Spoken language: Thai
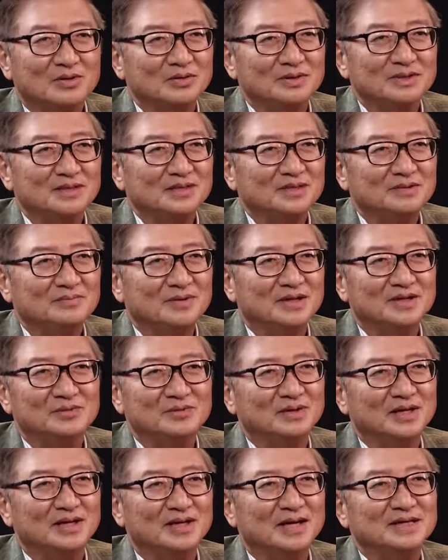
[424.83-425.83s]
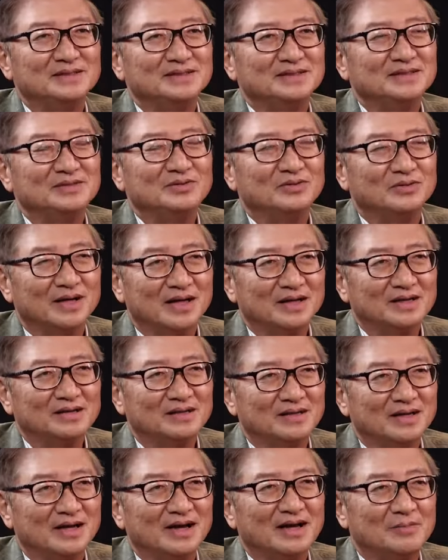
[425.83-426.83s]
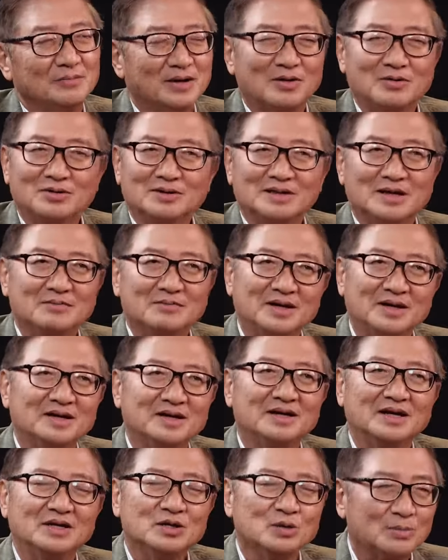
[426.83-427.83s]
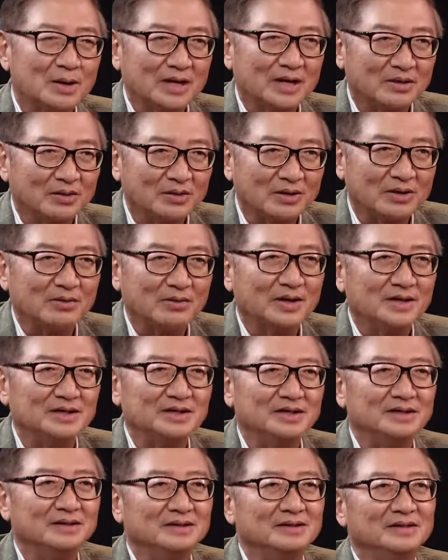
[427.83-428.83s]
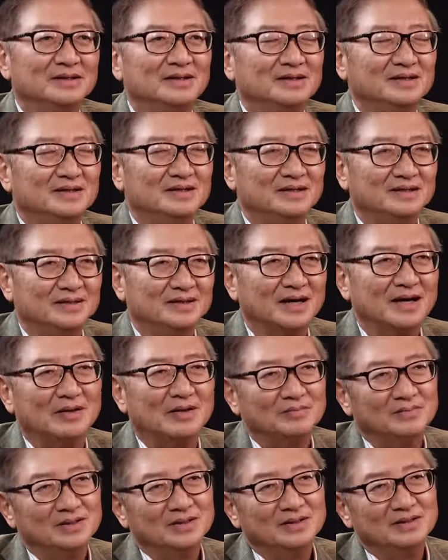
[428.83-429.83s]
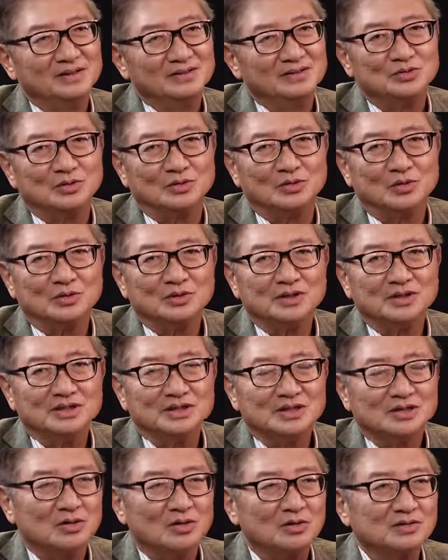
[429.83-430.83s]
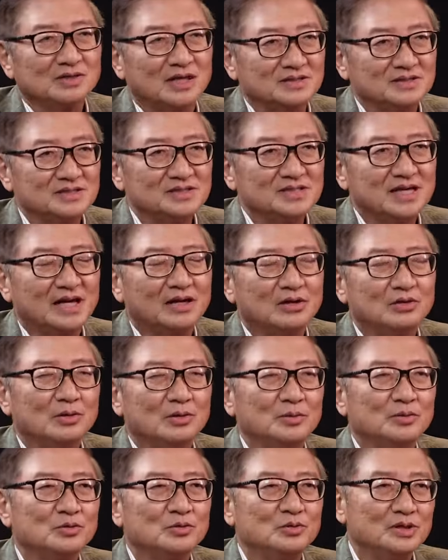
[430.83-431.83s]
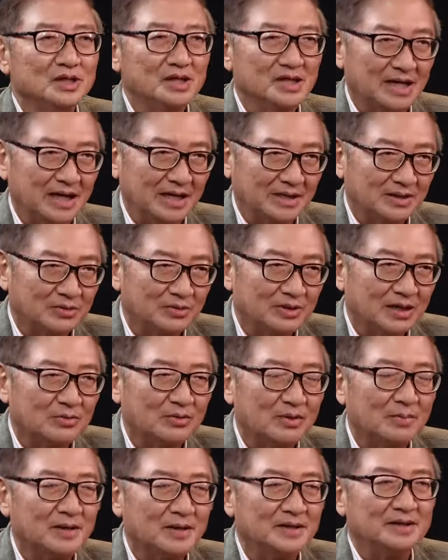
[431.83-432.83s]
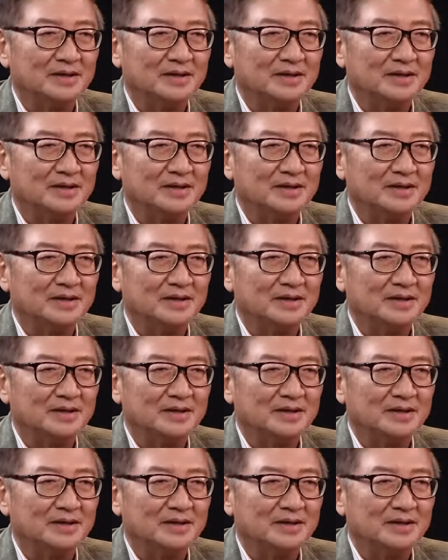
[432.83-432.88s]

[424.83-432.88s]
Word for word: คนที่ไปอยู่ในหน้าที่ตรงนั้นนะครับเราก็ทำเรื่องนโยบายของเราให้ดีนะครับส่วนคนที่จะต้องตัดสินใจก็ต้องไปดูเงื่อนไขตรงนั้นว่าเป็นอ